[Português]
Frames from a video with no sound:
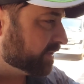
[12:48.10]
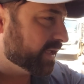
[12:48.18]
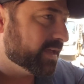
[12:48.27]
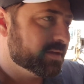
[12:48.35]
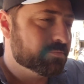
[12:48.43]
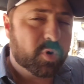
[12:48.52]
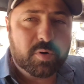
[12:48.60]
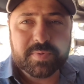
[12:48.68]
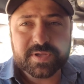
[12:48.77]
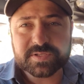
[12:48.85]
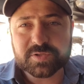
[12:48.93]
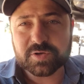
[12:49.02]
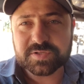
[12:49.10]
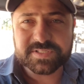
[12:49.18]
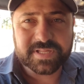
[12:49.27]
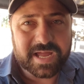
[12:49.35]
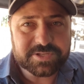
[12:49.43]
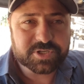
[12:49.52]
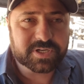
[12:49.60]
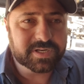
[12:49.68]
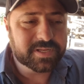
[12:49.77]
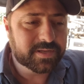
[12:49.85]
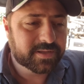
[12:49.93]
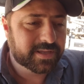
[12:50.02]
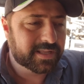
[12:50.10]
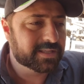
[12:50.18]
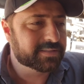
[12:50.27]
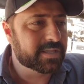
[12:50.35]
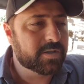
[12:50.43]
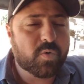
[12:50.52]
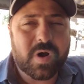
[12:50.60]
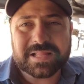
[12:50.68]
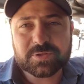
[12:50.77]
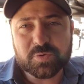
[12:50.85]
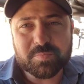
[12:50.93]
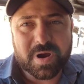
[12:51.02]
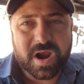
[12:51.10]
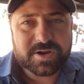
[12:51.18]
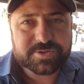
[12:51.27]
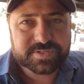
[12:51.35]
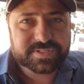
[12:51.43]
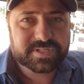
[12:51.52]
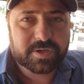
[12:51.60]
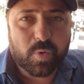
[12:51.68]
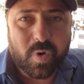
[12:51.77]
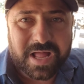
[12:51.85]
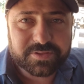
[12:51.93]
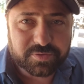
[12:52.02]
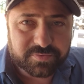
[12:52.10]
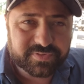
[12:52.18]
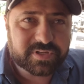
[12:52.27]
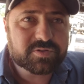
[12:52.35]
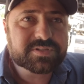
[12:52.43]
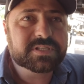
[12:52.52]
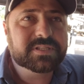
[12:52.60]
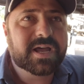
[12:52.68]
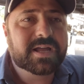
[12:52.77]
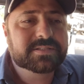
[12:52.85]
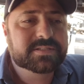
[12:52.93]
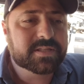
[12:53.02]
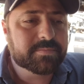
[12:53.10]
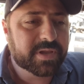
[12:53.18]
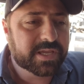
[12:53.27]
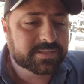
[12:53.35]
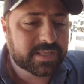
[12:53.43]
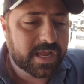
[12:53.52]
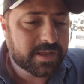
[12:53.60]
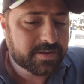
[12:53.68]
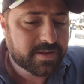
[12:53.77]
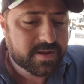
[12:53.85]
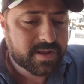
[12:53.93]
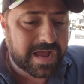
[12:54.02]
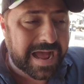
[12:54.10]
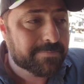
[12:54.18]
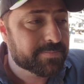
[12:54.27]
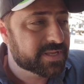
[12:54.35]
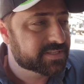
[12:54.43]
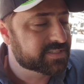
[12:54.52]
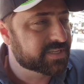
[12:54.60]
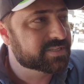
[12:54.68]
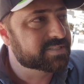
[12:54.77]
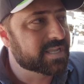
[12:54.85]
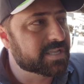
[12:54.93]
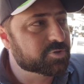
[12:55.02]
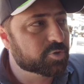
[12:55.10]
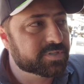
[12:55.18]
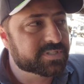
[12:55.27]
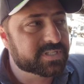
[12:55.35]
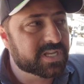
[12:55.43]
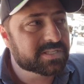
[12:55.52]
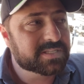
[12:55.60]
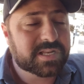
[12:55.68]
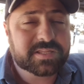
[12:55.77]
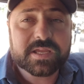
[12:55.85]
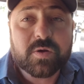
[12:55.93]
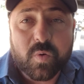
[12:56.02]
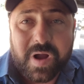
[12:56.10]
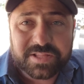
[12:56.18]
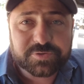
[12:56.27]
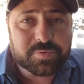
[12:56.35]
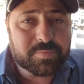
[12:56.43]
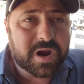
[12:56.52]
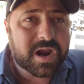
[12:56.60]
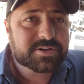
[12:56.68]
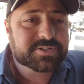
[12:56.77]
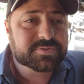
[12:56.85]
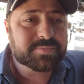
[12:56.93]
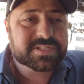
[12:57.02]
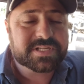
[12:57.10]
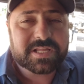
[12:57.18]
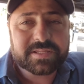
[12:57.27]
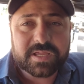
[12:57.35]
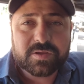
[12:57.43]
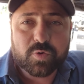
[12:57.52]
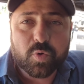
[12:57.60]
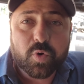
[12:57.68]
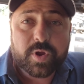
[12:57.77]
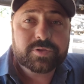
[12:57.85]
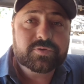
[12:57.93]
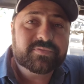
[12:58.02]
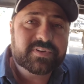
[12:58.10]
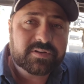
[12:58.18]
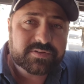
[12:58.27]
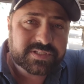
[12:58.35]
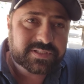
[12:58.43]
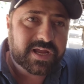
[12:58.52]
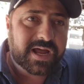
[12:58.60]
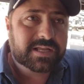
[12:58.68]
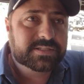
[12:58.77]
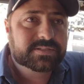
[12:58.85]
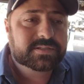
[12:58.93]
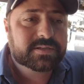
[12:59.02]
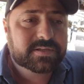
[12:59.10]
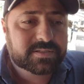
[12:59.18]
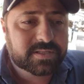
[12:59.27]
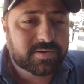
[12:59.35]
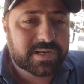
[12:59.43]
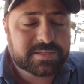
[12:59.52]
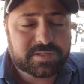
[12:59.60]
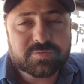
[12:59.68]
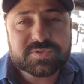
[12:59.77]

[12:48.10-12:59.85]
tem bomba hidrostática, né? Ela tem quatro marchas e quatro velocidades também, tá? A BC 7800, ela tem quatro marchas, mas ela tem oito velocidades. Então ela tem um